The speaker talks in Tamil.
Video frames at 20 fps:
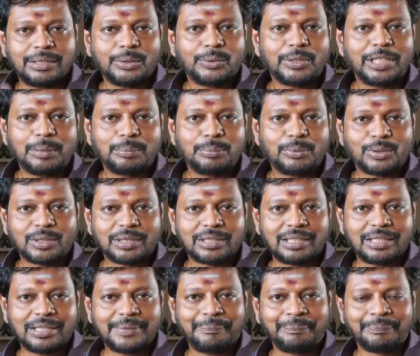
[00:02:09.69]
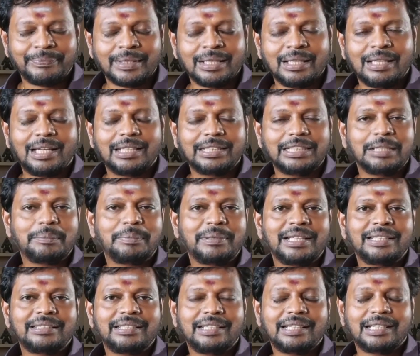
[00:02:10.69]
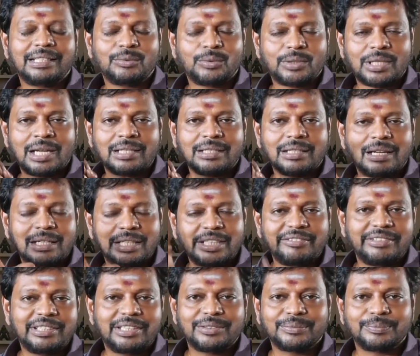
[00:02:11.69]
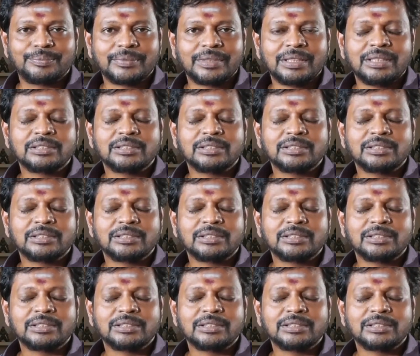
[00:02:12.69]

யூரின் போகிறதெல்லாம் அது எப்படின்னே தெரியாது ஒரு ஆட்டை ஆட்டி விட்டுடும்